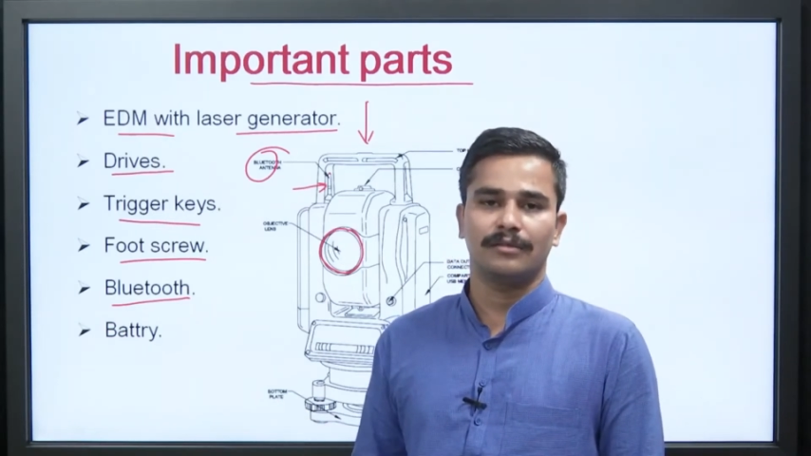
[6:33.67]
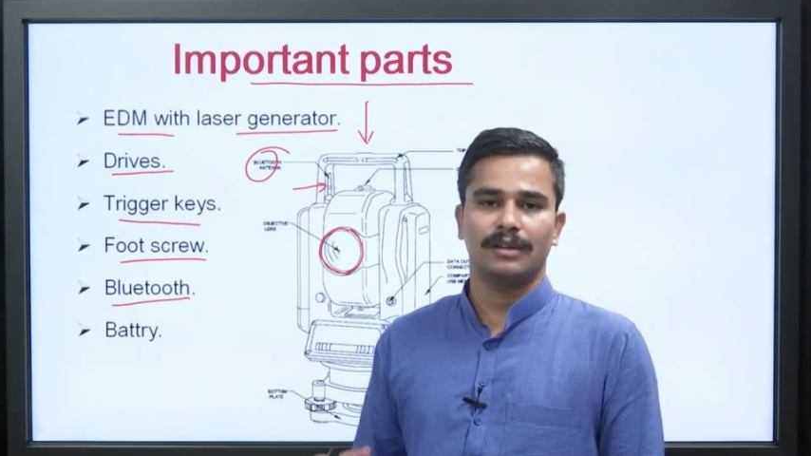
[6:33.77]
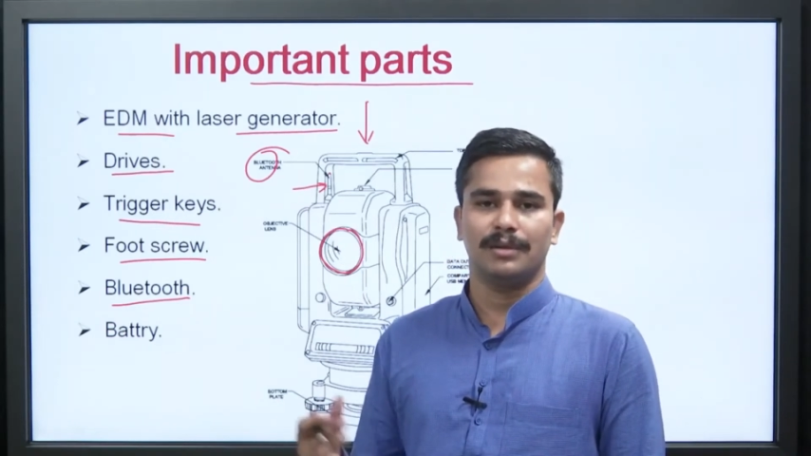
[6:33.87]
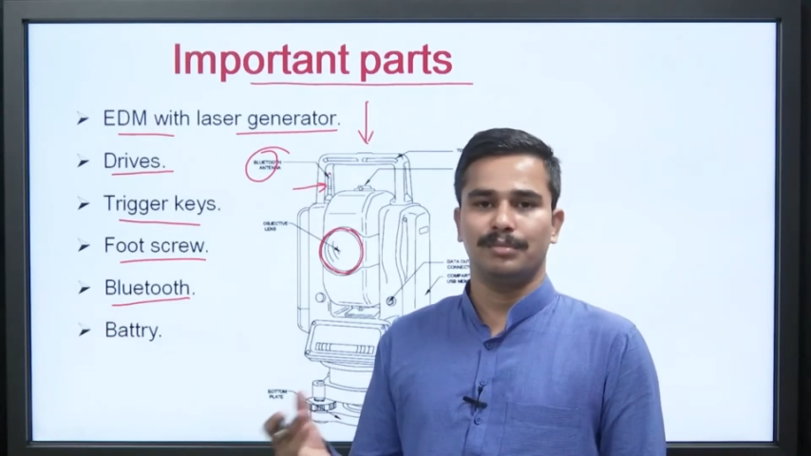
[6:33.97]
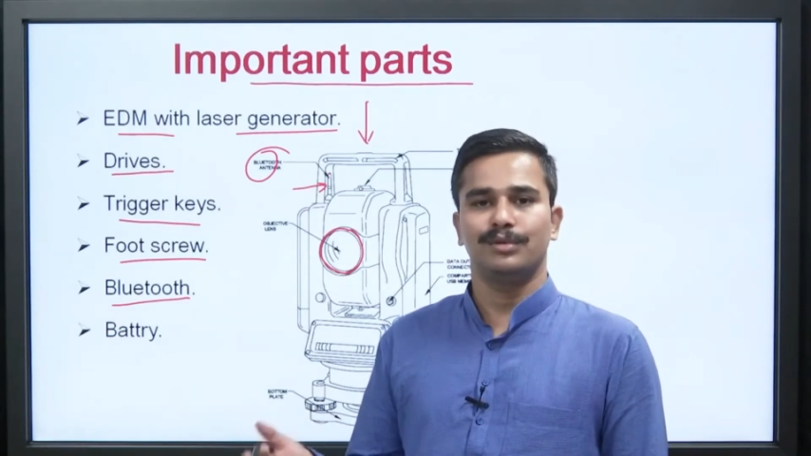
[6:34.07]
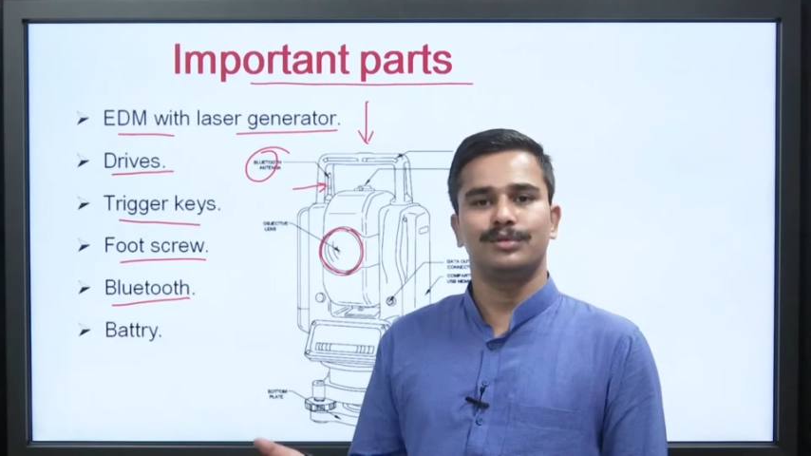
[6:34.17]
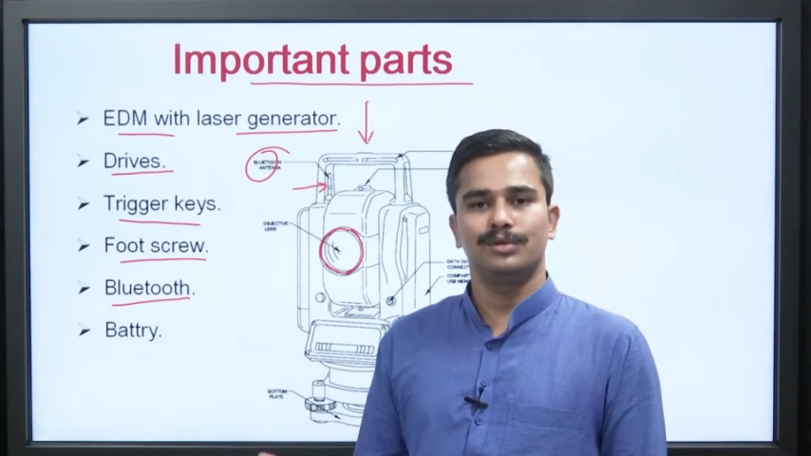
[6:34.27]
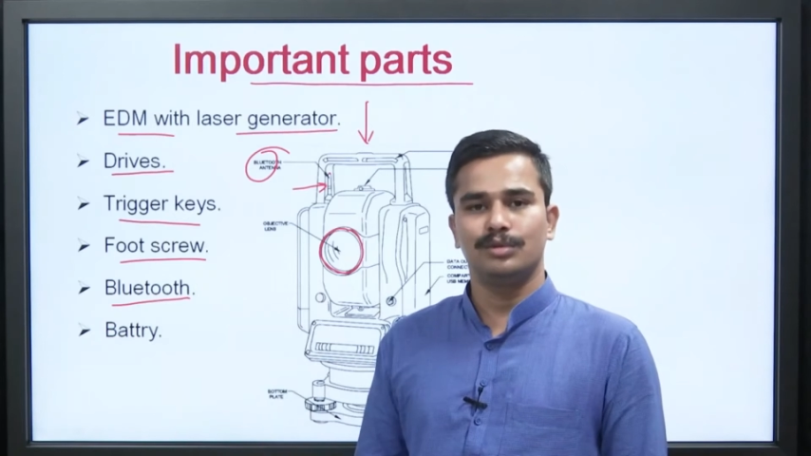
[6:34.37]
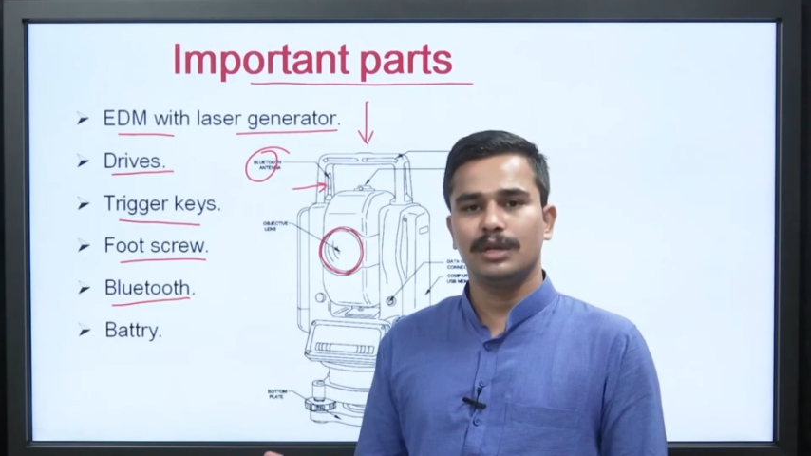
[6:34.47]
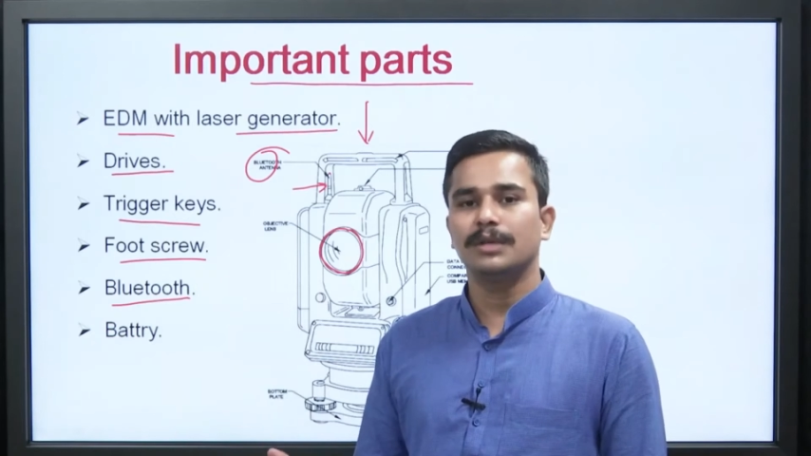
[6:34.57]
वाया ब्लूटूथ
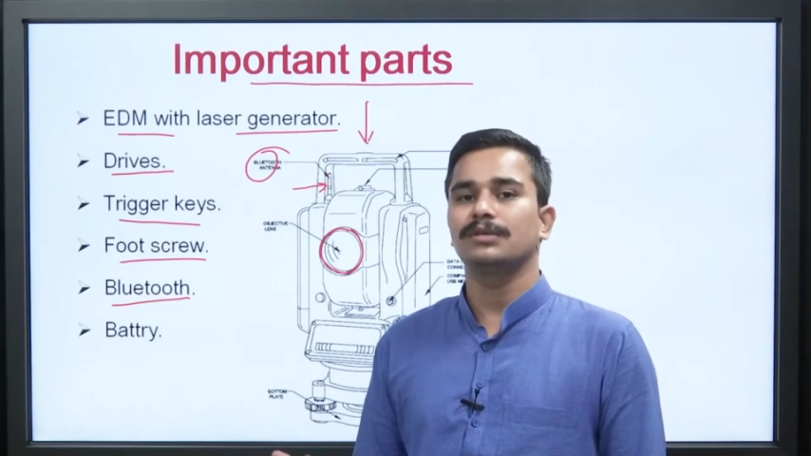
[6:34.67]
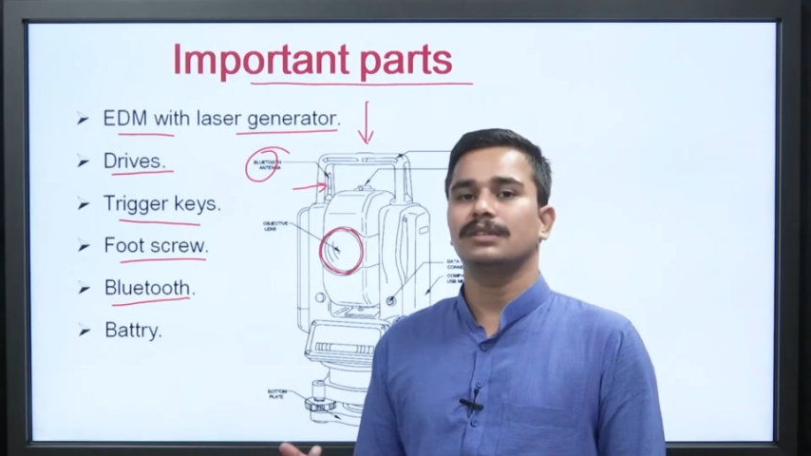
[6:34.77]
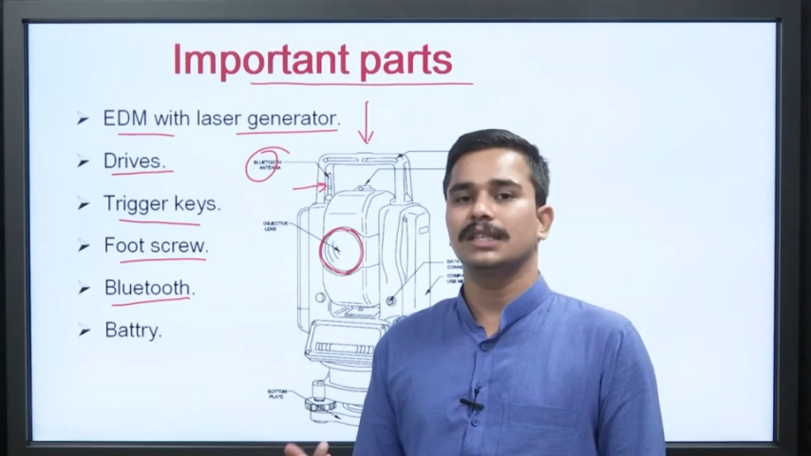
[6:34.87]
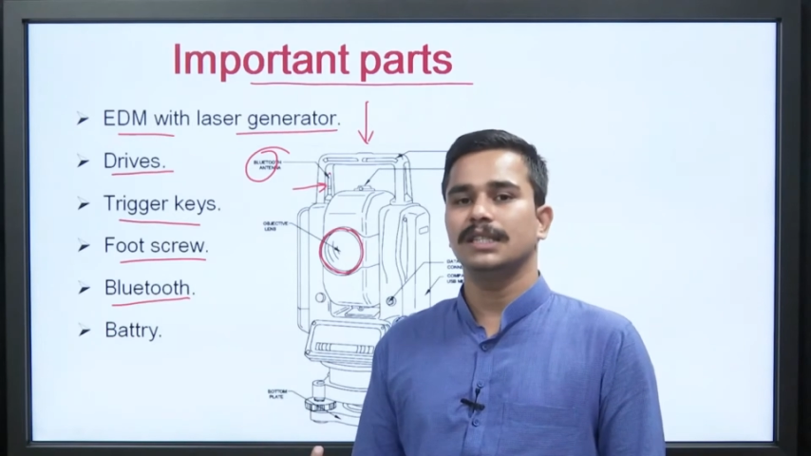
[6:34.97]
जुड़ा होता